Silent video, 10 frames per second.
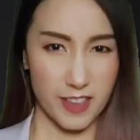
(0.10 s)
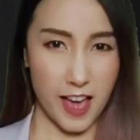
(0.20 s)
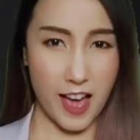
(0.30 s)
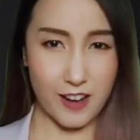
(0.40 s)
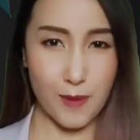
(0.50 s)
อ
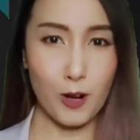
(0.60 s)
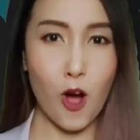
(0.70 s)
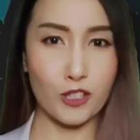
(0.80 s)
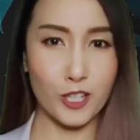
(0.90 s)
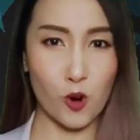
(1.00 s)
ย่ารับข
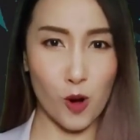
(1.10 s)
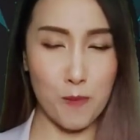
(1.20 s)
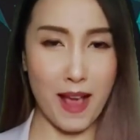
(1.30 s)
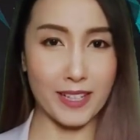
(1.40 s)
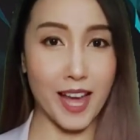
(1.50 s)
องจากคนแป
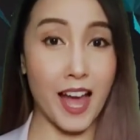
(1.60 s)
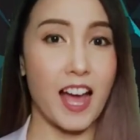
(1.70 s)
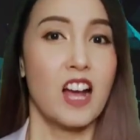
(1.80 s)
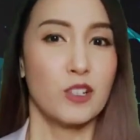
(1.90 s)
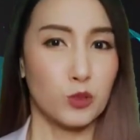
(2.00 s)
ลกหน้า
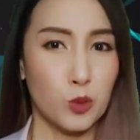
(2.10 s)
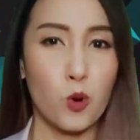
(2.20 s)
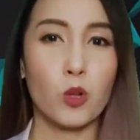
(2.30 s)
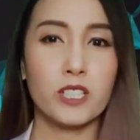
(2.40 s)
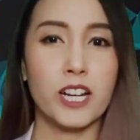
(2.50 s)
ทุก
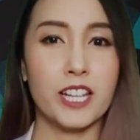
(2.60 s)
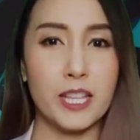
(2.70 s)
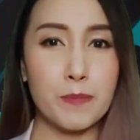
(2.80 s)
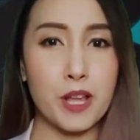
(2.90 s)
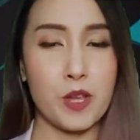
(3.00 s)
คนเคยได้ยิ
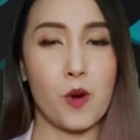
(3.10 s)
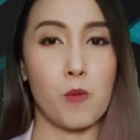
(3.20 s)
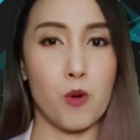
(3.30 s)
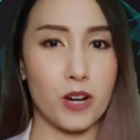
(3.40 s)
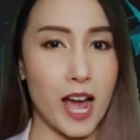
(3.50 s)
นประโยค
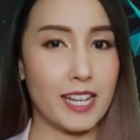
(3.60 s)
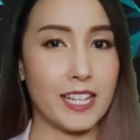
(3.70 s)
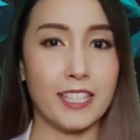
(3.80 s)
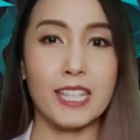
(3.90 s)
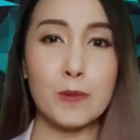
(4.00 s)
โบราณ
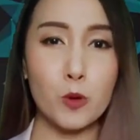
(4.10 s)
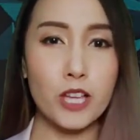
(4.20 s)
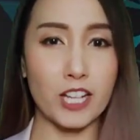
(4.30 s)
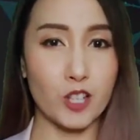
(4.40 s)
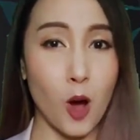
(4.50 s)
นี้ ที่ผู้ให
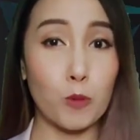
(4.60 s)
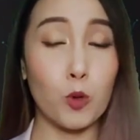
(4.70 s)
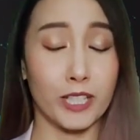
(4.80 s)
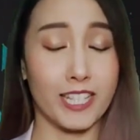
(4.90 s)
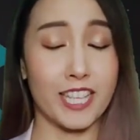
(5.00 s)
ญ่ชอบพู
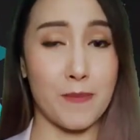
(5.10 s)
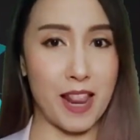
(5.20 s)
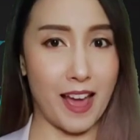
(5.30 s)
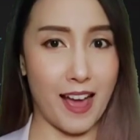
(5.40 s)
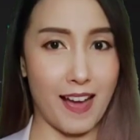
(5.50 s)
ดกันใช่ไหม
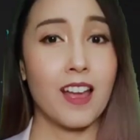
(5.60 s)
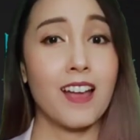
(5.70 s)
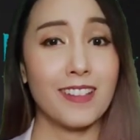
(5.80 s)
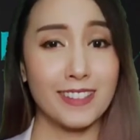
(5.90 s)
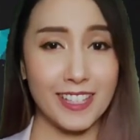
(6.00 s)
ล่ะคะ
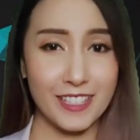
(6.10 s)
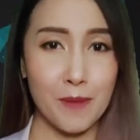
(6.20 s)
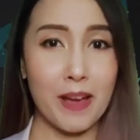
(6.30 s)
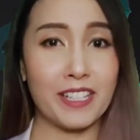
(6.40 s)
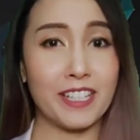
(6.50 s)
แต่ส
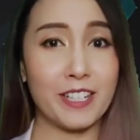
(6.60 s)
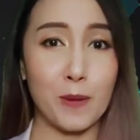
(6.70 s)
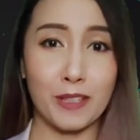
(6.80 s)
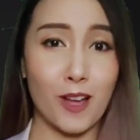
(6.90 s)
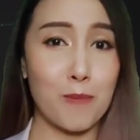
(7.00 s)
มัยนี้ก็
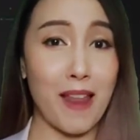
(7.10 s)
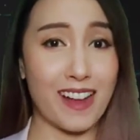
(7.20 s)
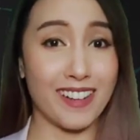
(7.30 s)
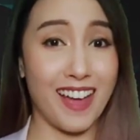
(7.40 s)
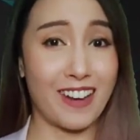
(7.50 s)
ไม่ต้องแปล
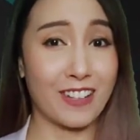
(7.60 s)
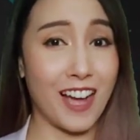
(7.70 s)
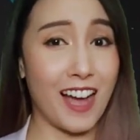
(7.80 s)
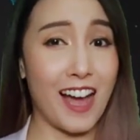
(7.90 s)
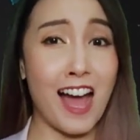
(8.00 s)
กหน้าแล้วค่ะ